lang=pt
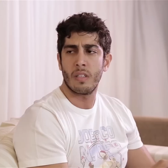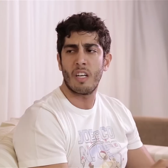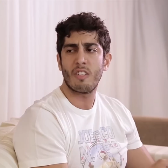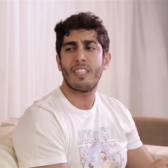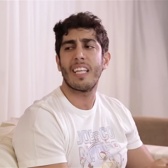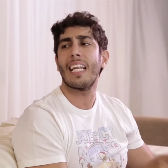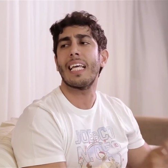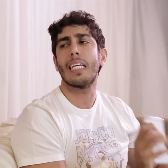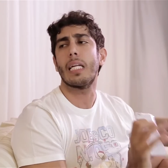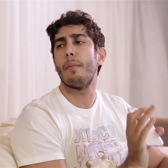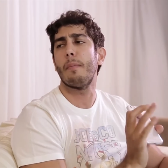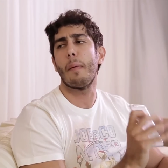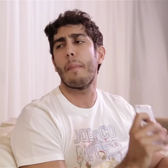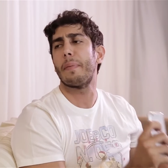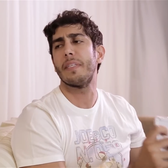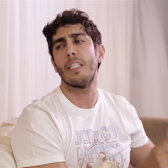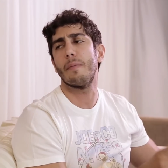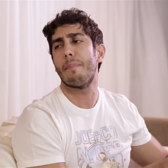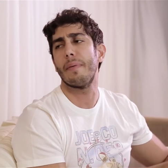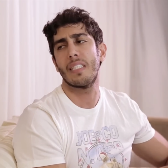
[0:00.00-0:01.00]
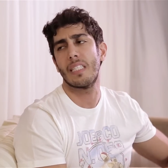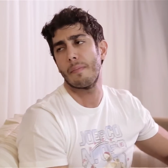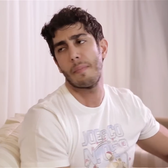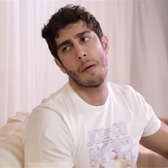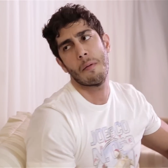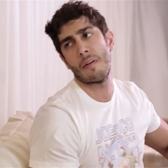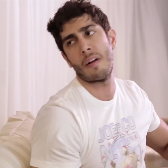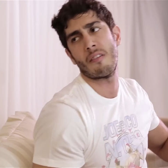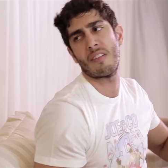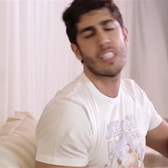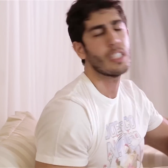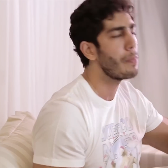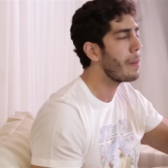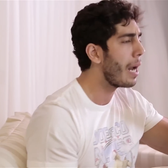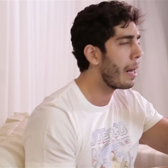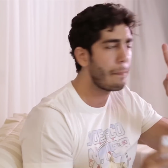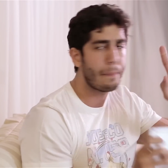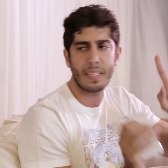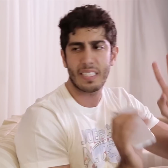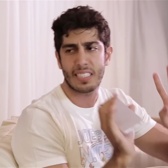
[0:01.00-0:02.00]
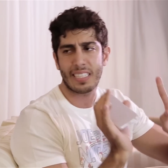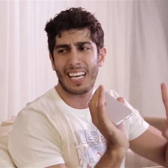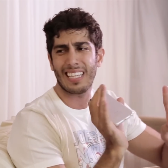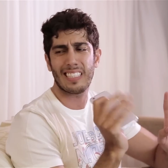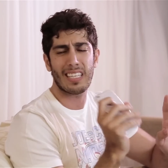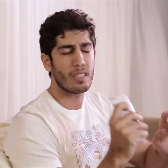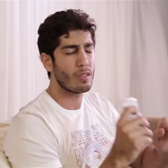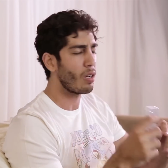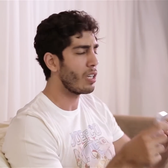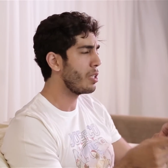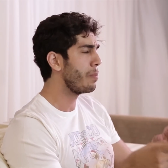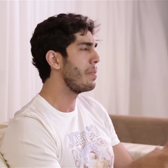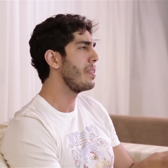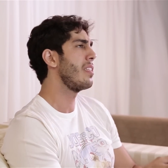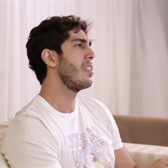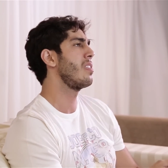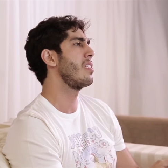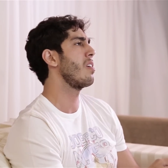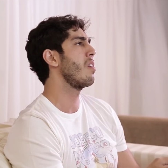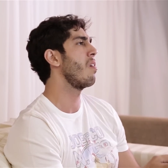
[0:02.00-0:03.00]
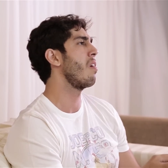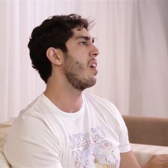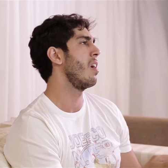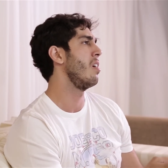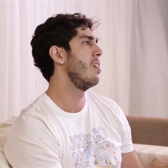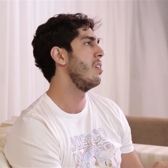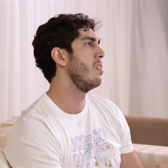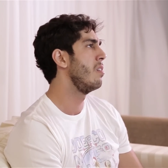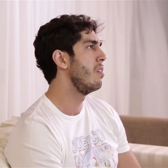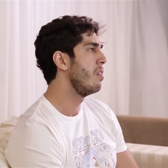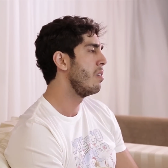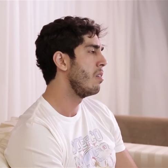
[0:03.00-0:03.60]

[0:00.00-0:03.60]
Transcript: Não tem nem clima pra pedir pizza mesmo, não. Deixa pra lá, pizza. Esquece essa história de pizza e celular.